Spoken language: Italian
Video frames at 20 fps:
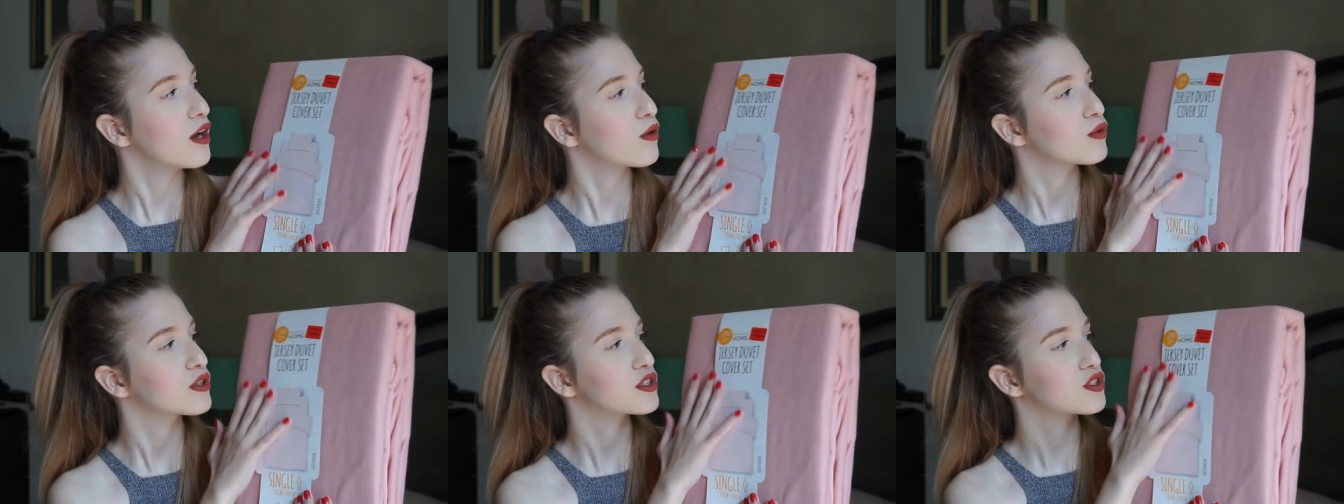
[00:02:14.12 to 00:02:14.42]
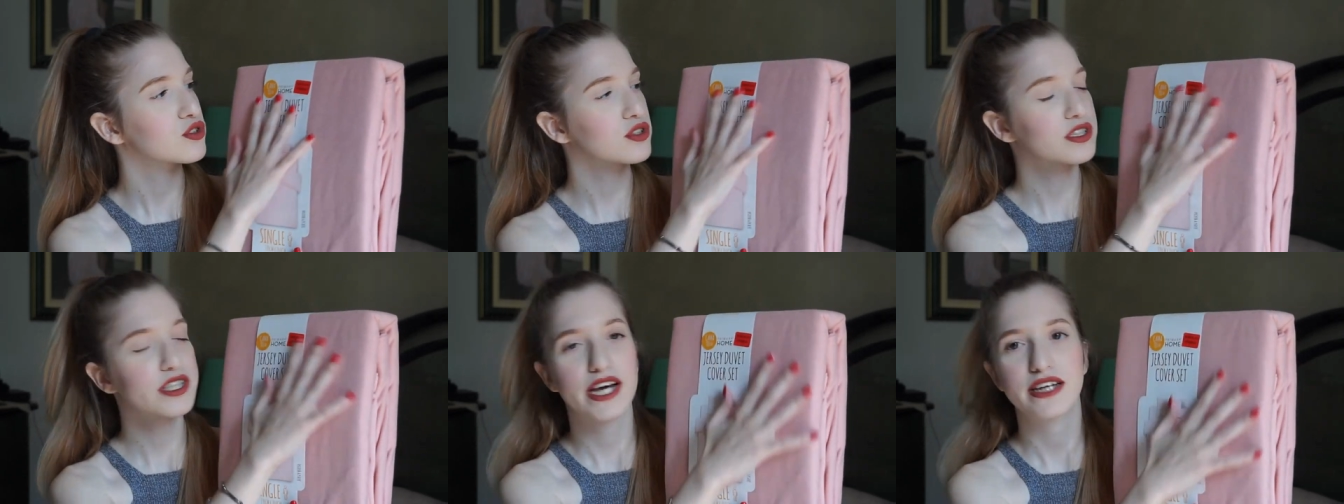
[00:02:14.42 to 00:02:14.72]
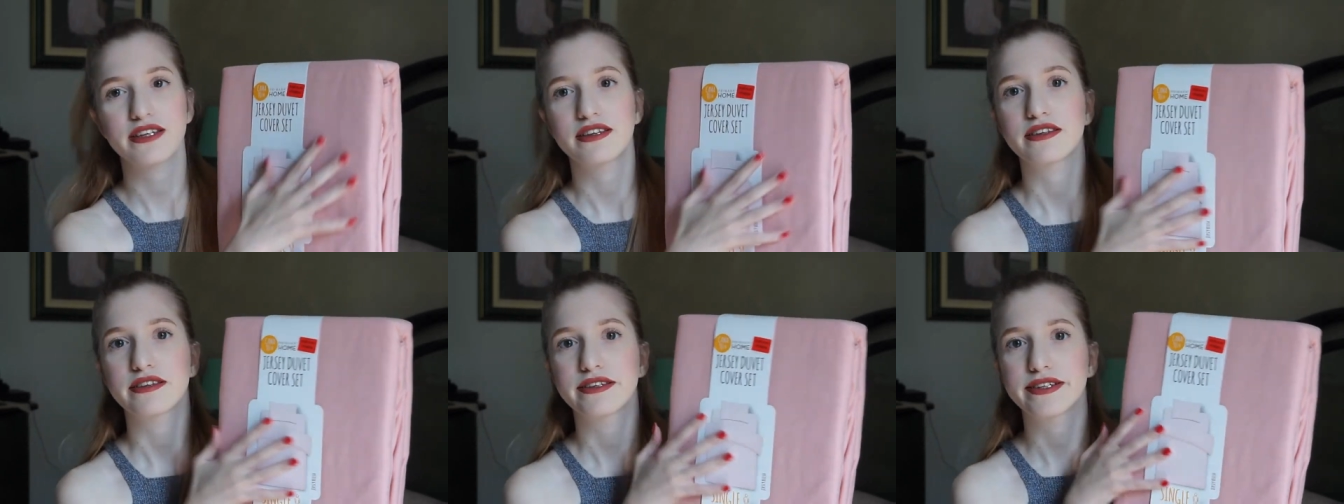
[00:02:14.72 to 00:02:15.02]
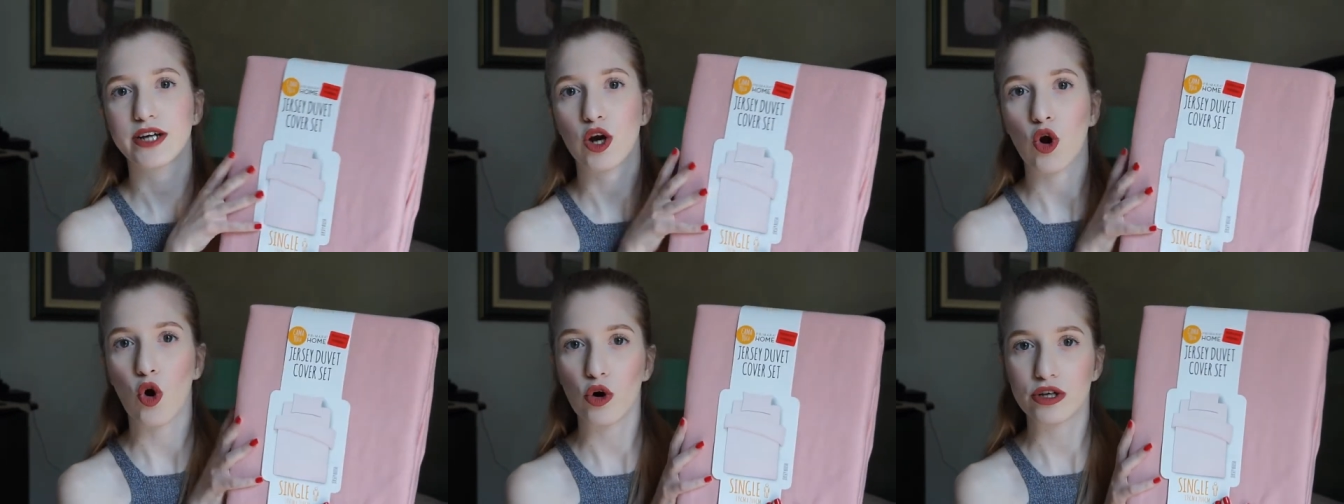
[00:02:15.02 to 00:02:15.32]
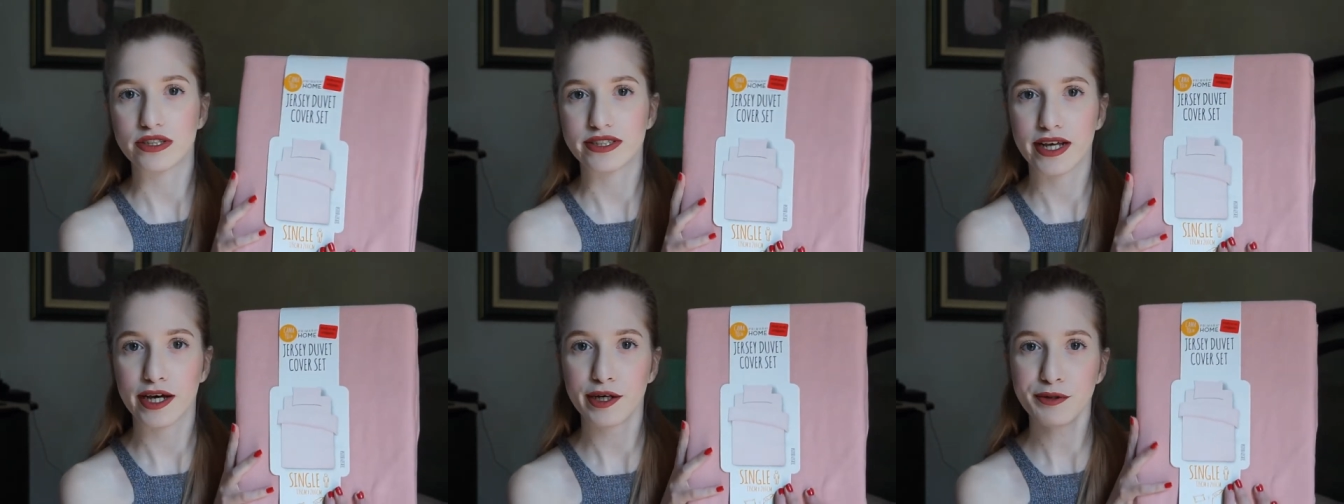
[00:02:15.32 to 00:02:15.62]
questo set
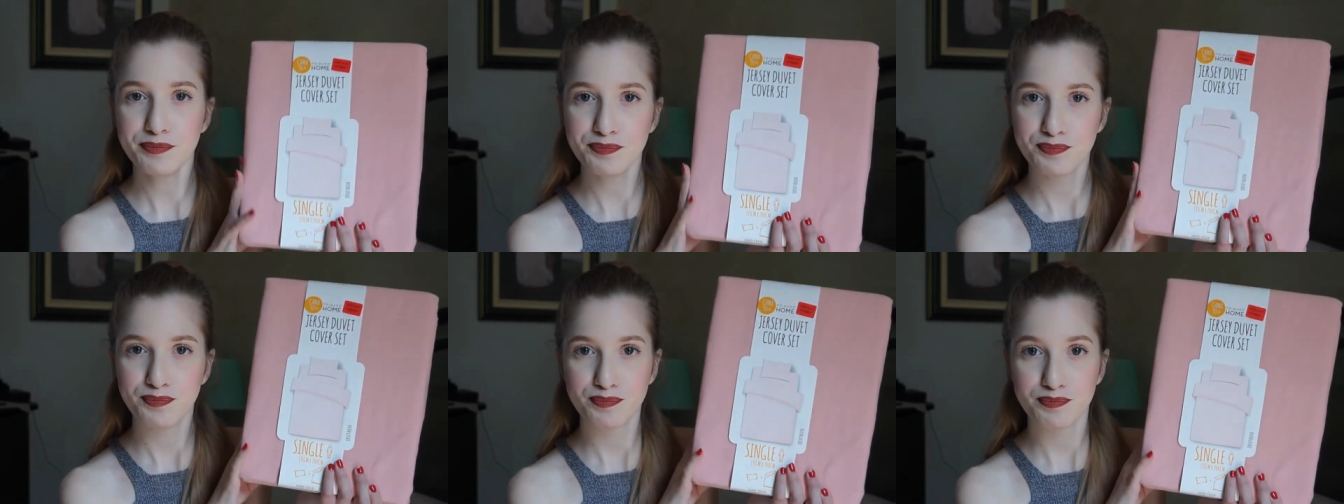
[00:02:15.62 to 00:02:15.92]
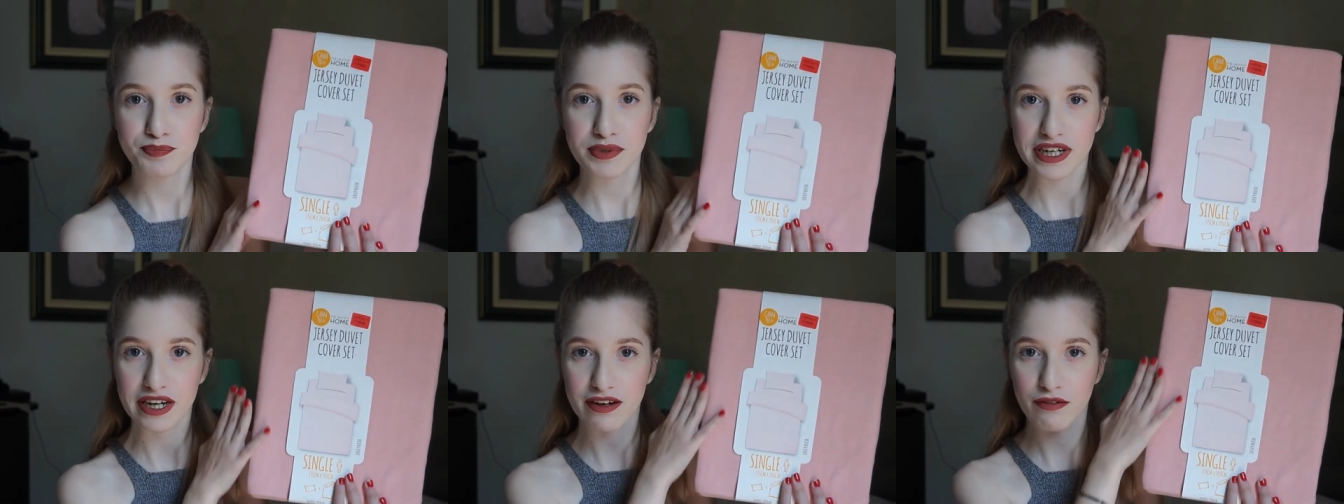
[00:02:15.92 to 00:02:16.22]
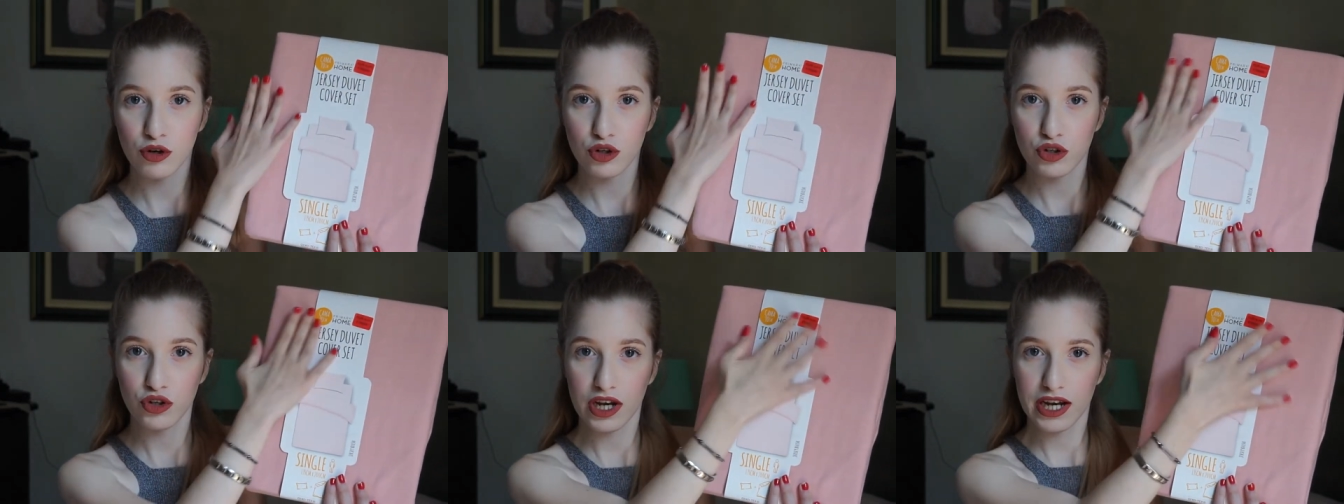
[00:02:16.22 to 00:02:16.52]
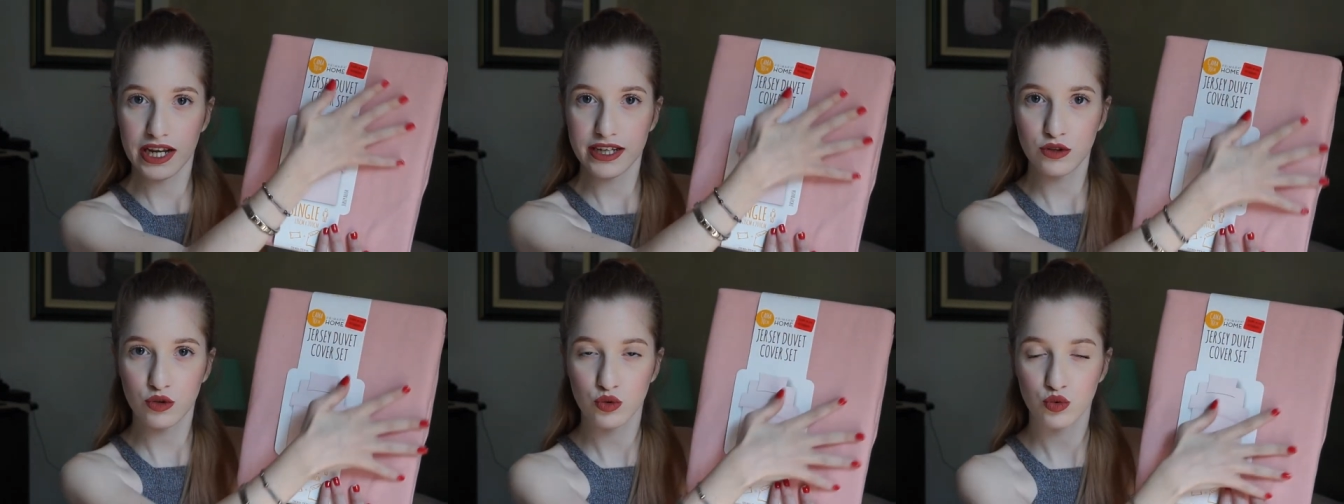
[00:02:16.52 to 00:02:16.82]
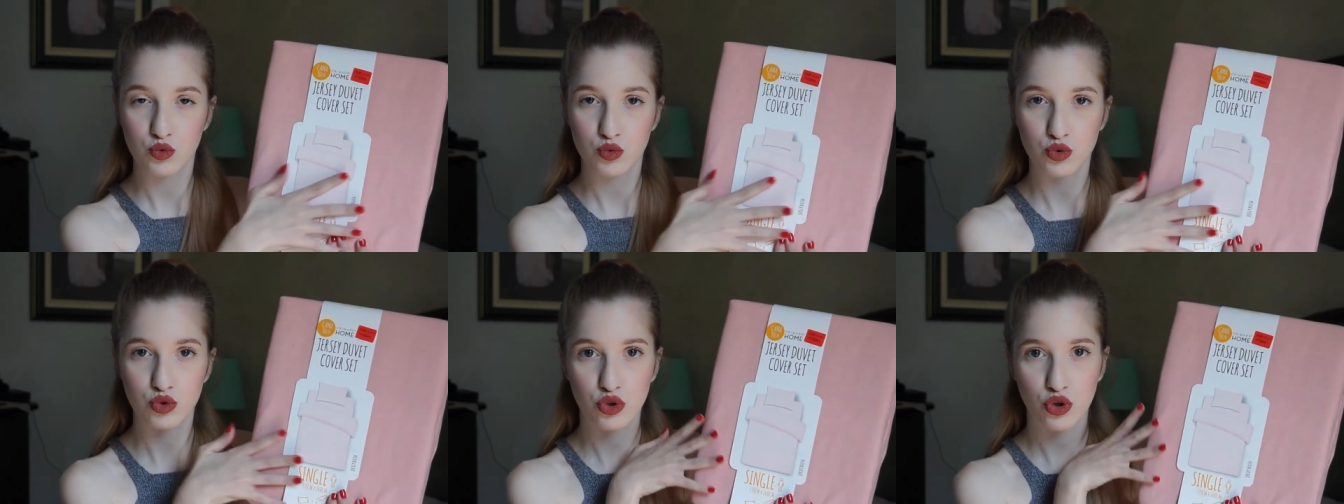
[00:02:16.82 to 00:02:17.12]
rosa perché voglio il letto
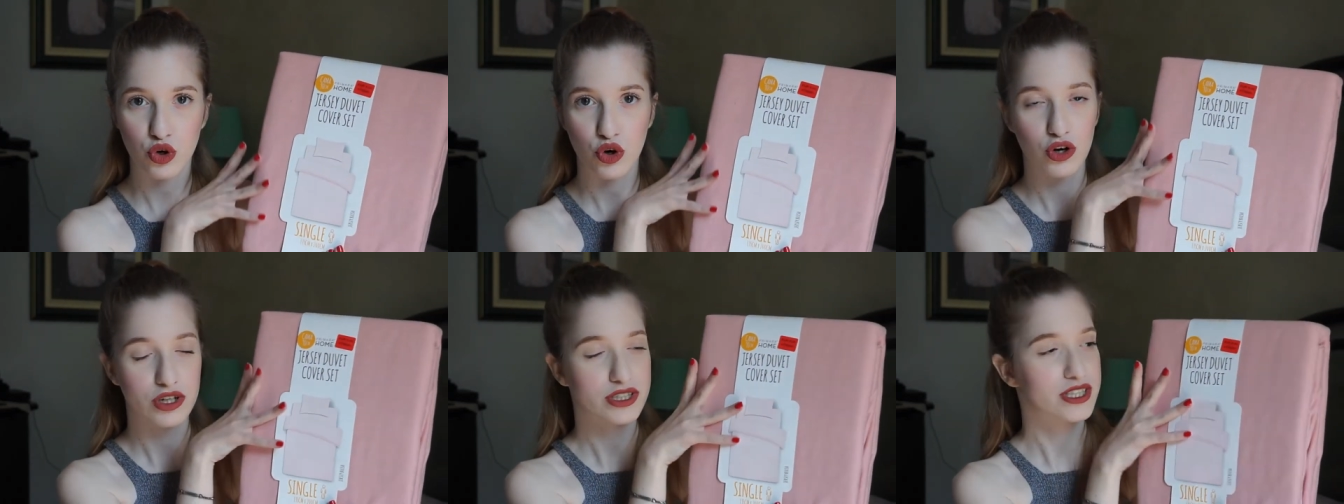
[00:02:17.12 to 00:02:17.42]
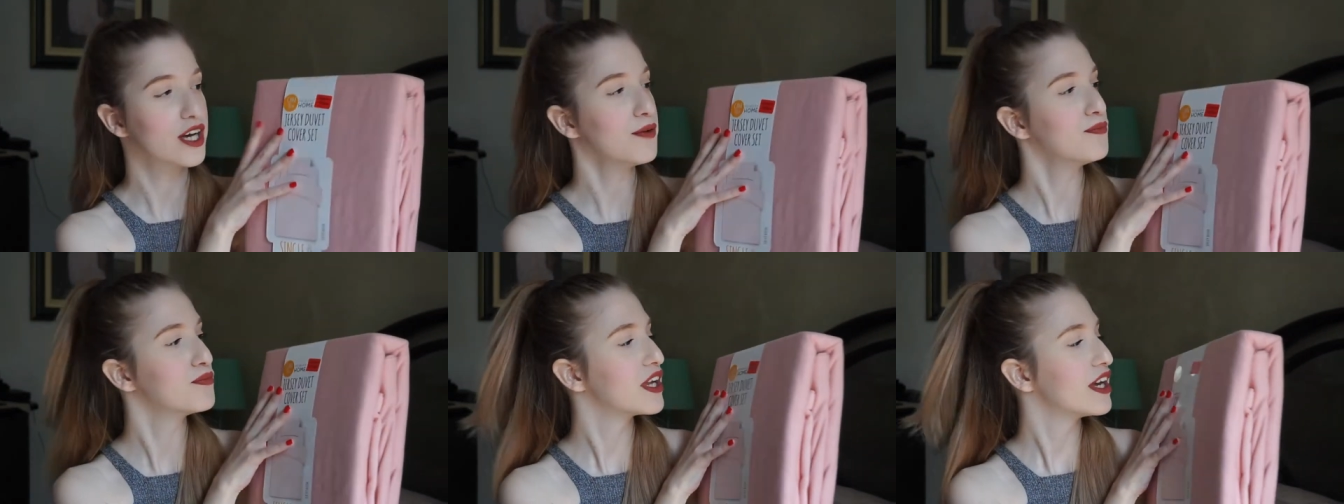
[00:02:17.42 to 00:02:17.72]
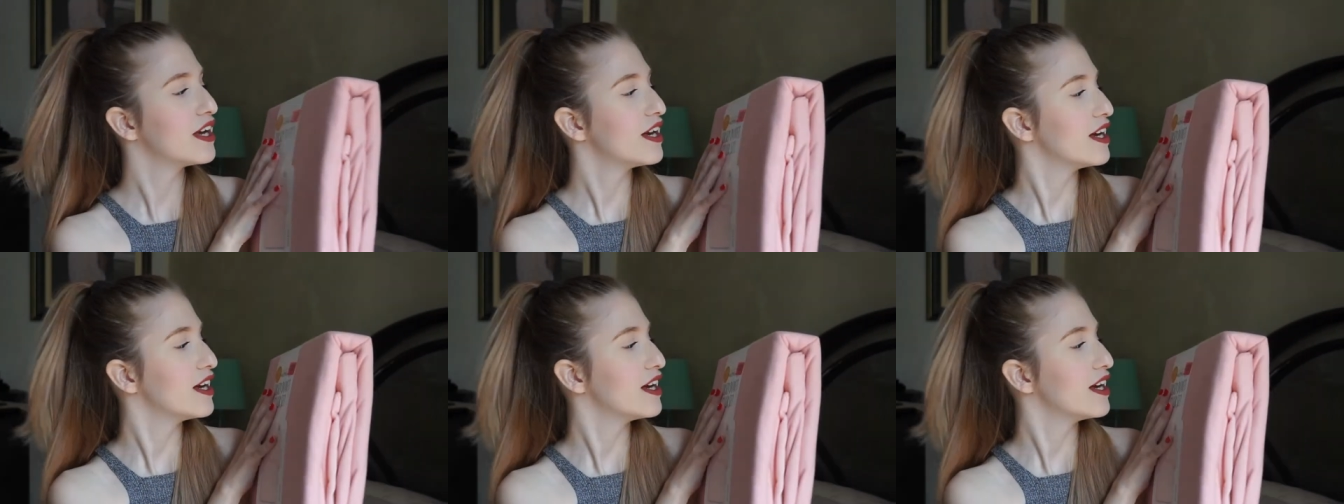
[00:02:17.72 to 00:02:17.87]
tutto rosa,